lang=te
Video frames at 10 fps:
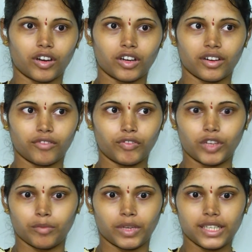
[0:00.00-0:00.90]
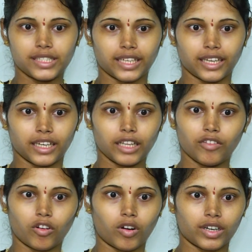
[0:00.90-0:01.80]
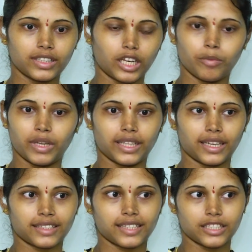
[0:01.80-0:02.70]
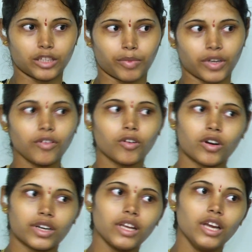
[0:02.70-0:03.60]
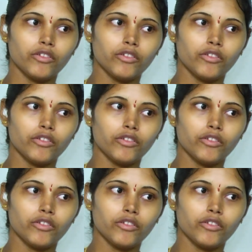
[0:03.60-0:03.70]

ఒక ఫిఫ్టీన్ మినిట్స్ చేయండి ఒక్కొక్కటి త్రీ బ్రీతింగ్ ఎక్సర్సైజ్ చెప్పారు ఒక్కొక్కటి